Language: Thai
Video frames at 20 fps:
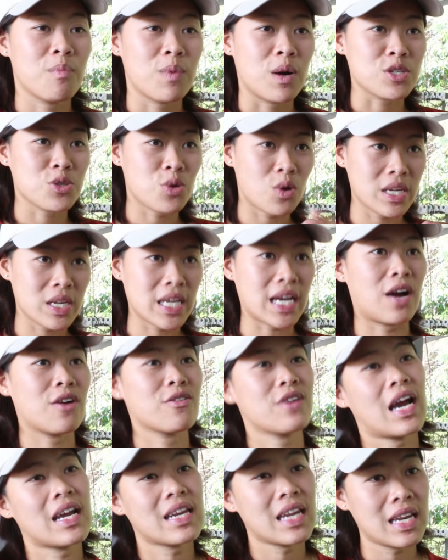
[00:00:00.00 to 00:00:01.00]
พอช่วงนี้เขา
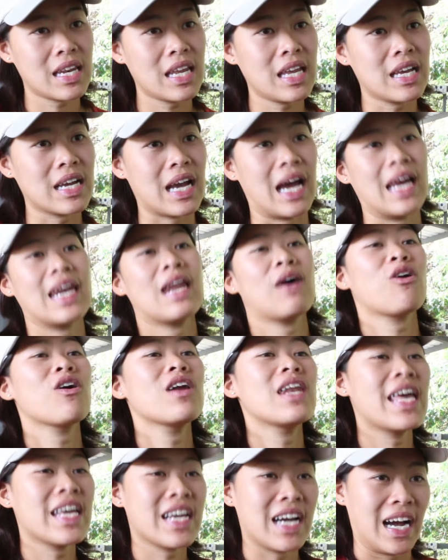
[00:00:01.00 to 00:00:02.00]
นั่งนิ่งๆเราก็
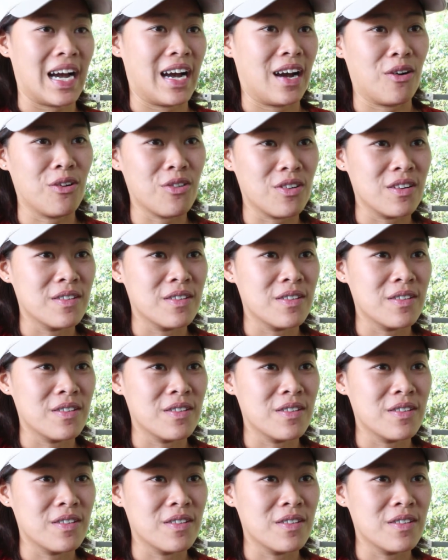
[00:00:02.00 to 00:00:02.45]
เล่นกับเขา